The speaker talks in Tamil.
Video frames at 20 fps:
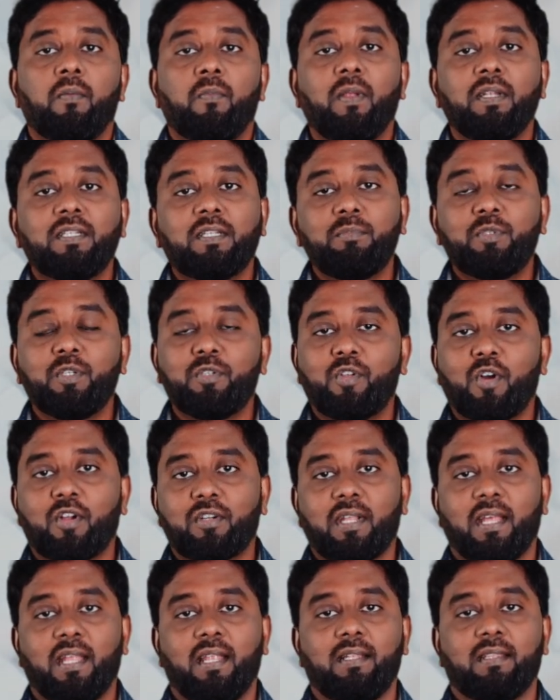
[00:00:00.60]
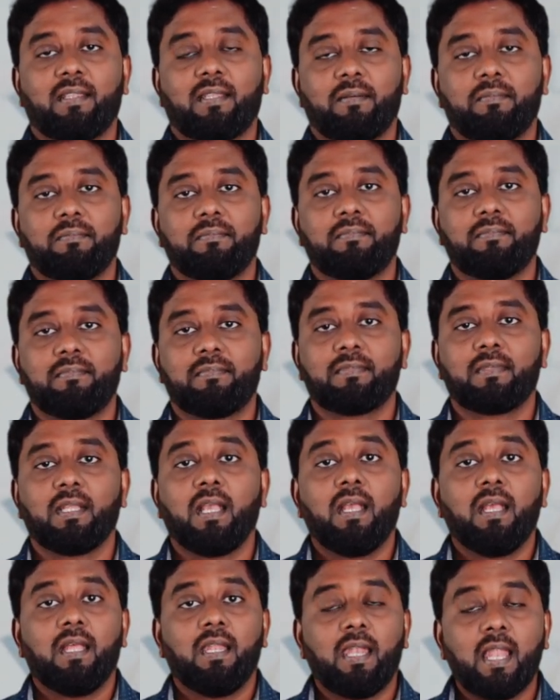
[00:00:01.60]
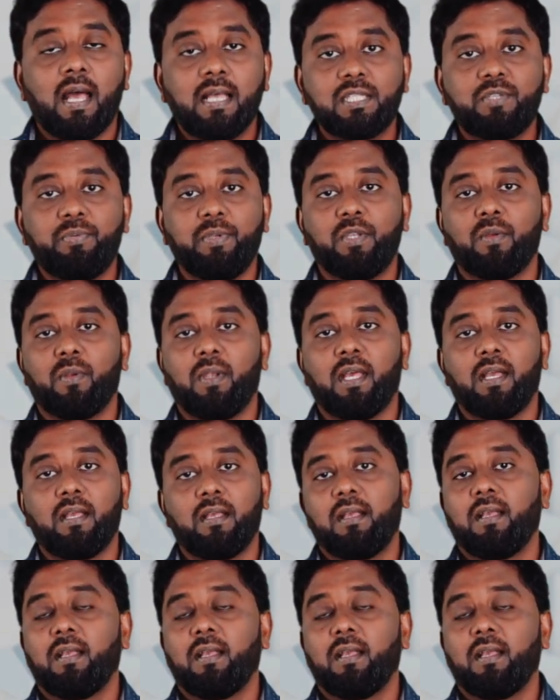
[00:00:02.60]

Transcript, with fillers: வெல்கம் டு டாக்டர் ஹெல்தா லாஸ்ட் வீடியோவில்